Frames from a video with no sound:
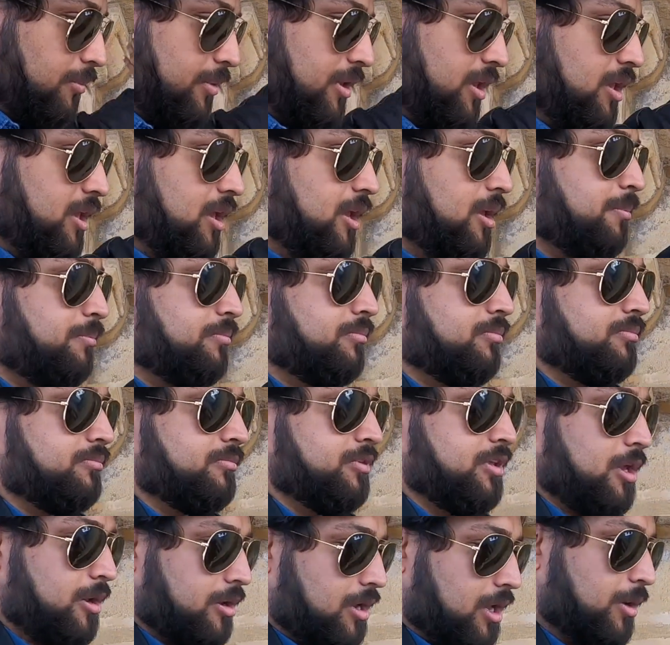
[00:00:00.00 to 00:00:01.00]
तभी ये हाँ,
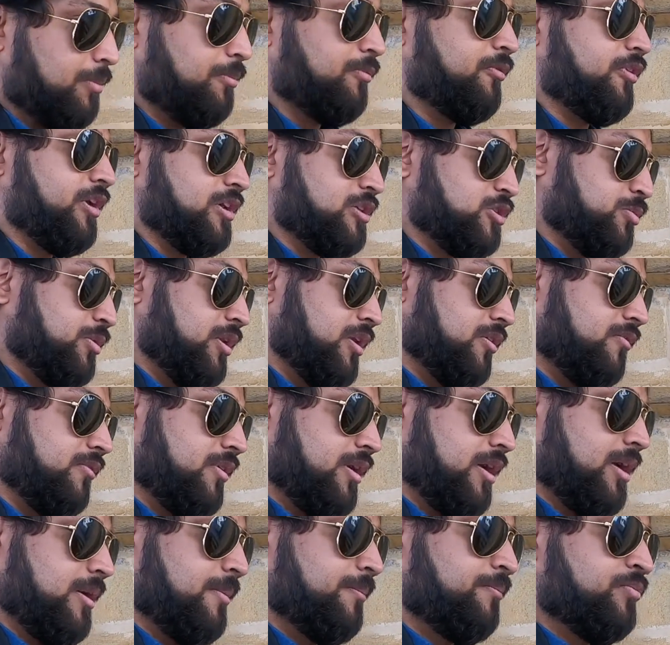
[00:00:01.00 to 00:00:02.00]
ये कल्प वृक्ष भी
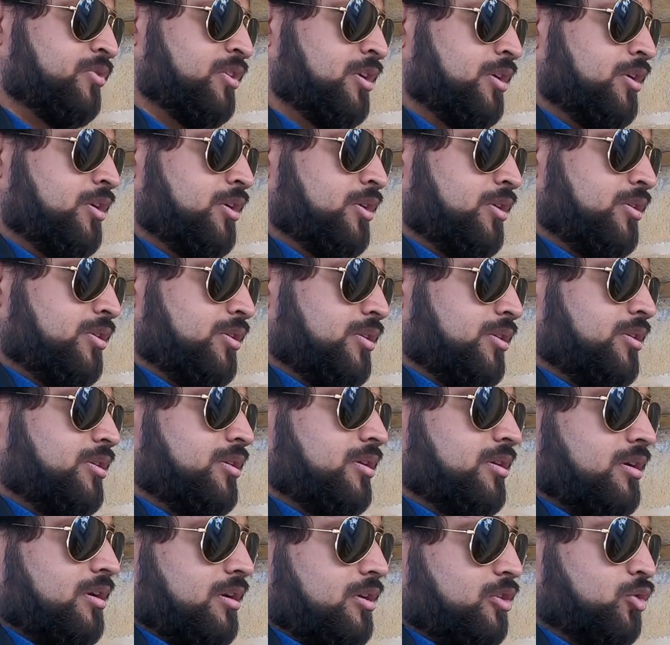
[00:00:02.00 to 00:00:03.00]
लगाया तीन सौ
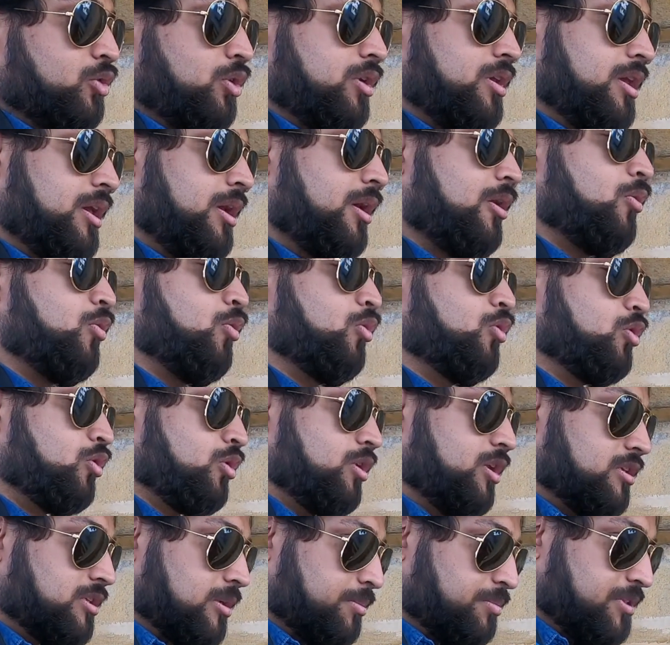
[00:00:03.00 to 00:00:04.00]
साल तो ये
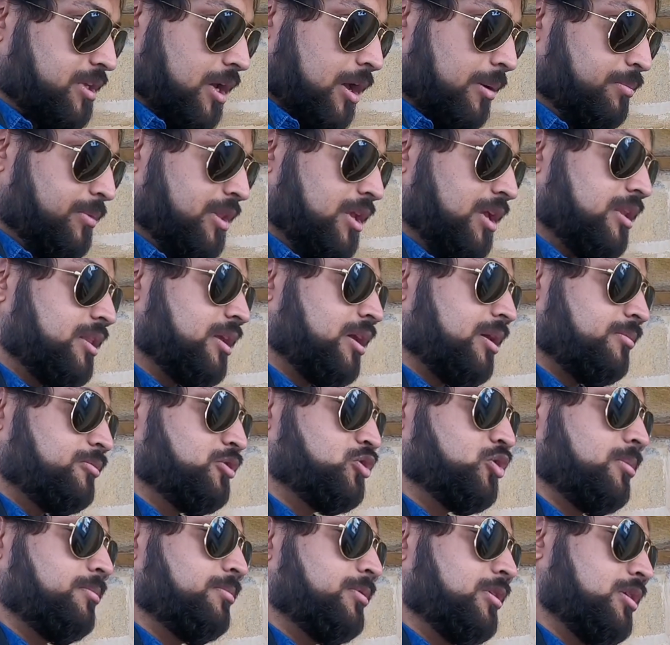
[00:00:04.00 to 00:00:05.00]
उन्होंने जब शाप दिया था
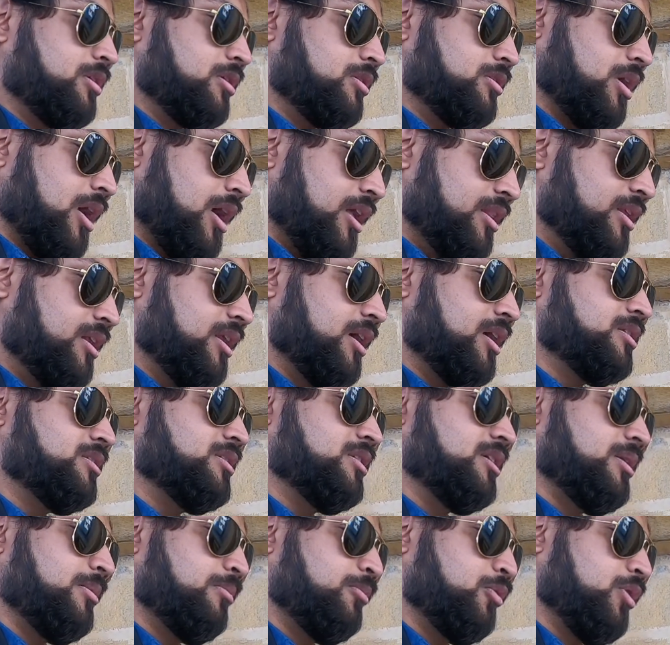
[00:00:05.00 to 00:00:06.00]
जब आदिनाथ
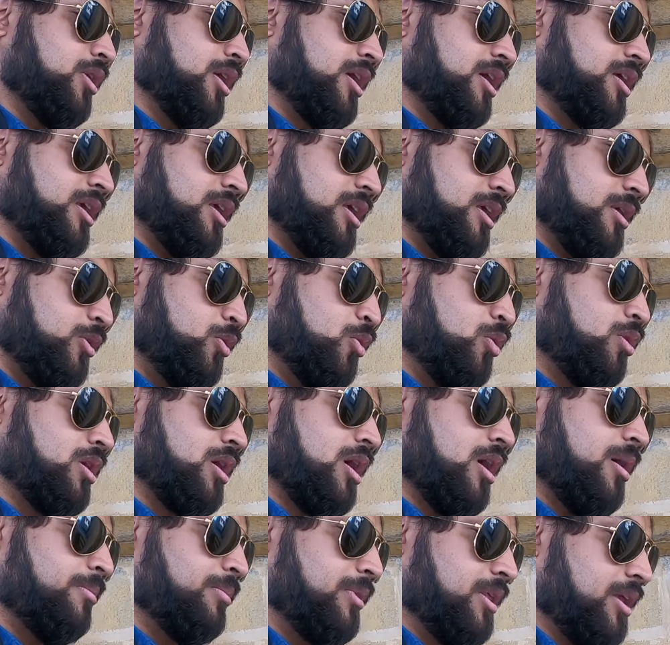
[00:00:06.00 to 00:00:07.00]
जी ने बोला कि लोग
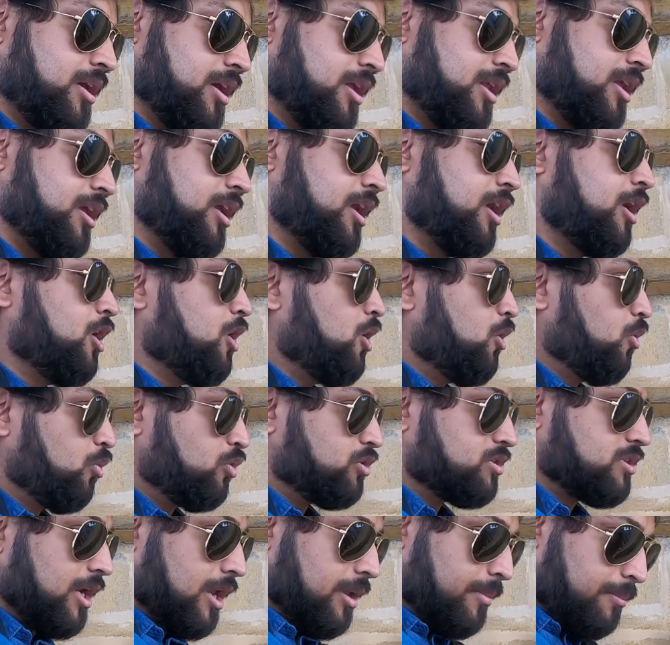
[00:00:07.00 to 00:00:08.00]
काम नहीं करेंगे
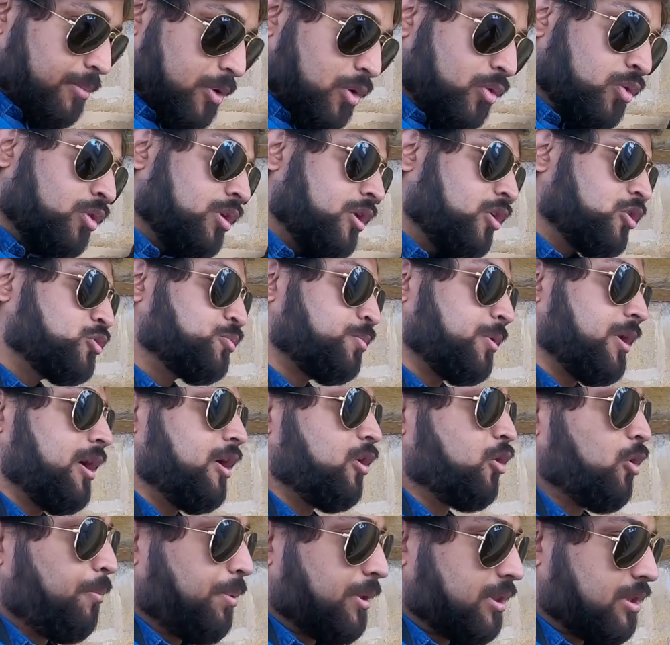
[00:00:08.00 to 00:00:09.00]
उस टाइम पे उन्होंने उस
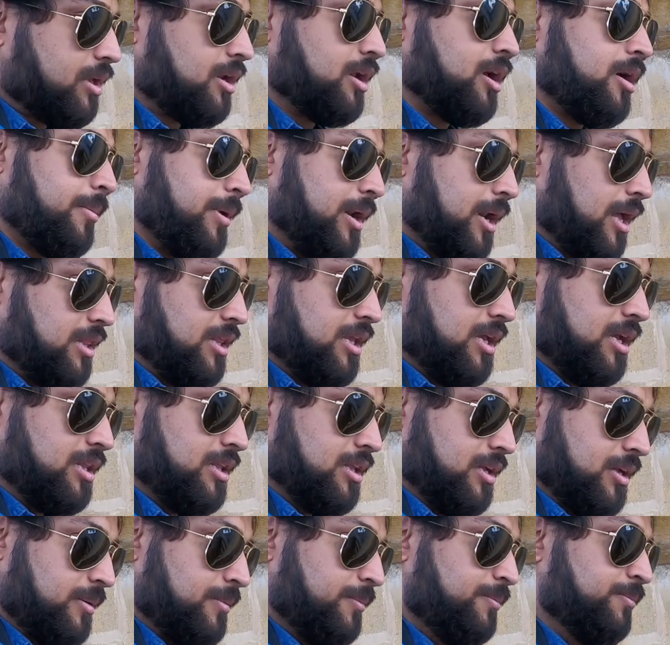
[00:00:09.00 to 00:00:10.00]
पेड़ को पत्थर का बना दिया
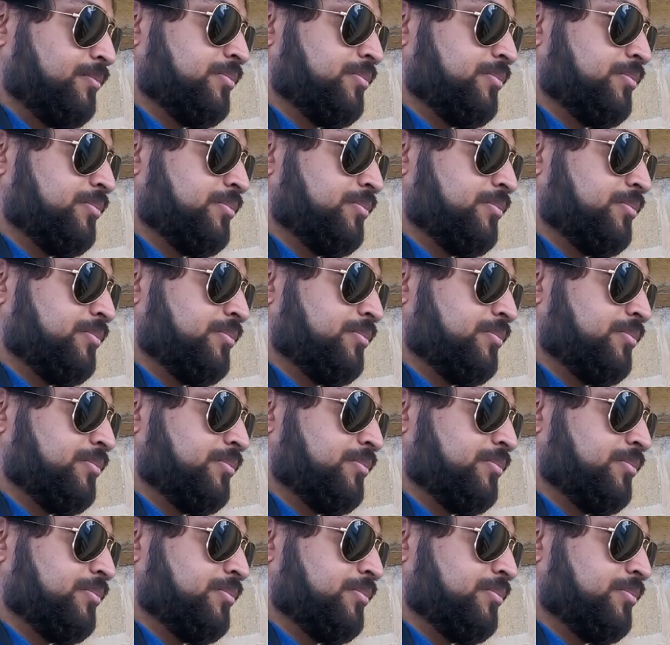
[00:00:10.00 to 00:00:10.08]
था